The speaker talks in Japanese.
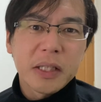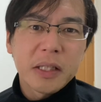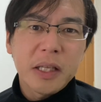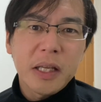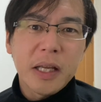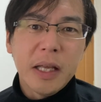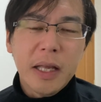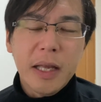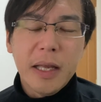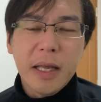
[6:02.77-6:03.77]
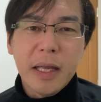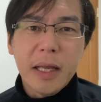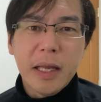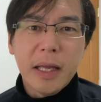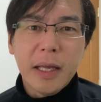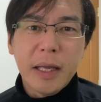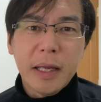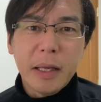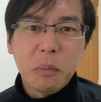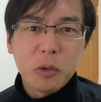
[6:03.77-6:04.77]
て、
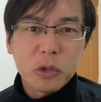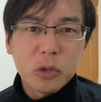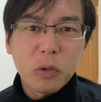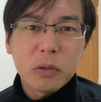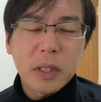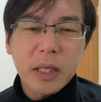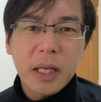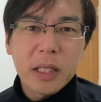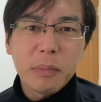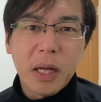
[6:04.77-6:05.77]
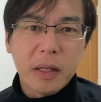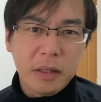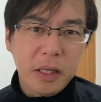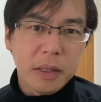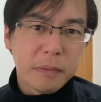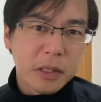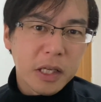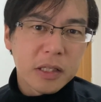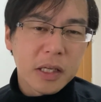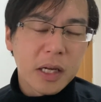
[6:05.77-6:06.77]
えー、もう中国だけ今ね、
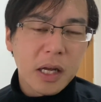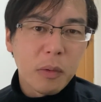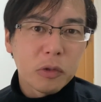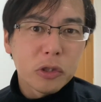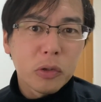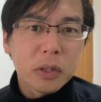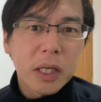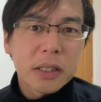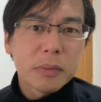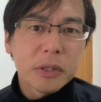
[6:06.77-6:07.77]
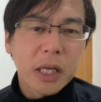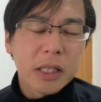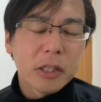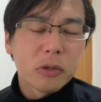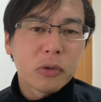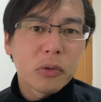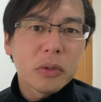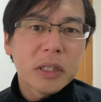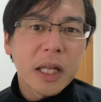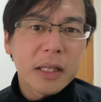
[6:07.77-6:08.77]
経済なんかも独り勝ちみたいな状
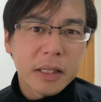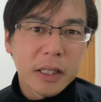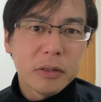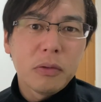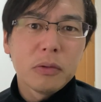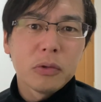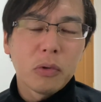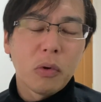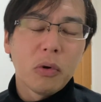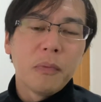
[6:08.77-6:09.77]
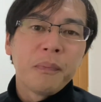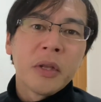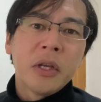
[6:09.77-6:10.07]
況になっているというところ。